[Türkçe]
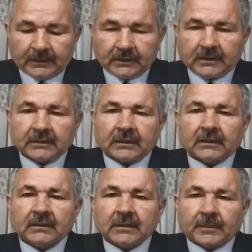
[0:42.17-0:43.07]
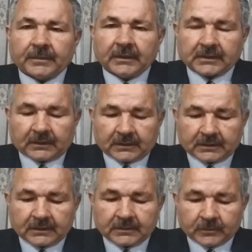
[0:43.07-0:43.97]
İki tane kapıyı
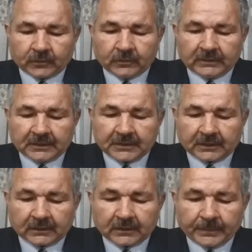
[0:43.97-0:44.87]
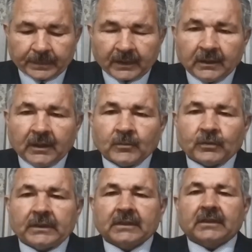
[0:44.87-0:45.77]
çalacağız bugün inşallah.
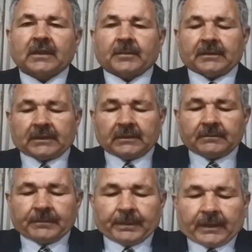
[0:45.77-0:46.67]
Bu iki kapıdan